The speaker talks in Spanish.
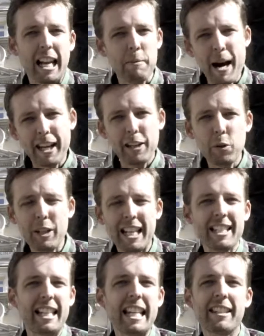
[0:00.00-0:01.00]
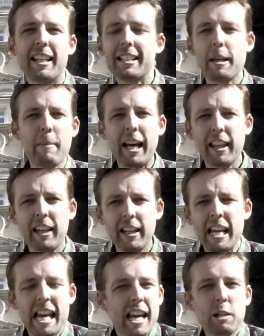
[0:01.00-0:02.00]
El barrio de las letras de Madrid
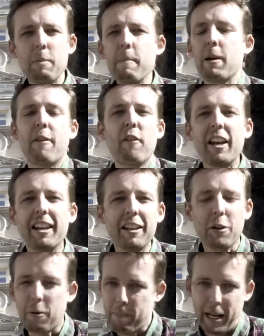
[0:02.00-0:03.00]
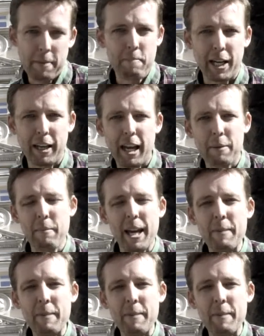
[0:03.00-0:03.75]
es mi preferido para perderme.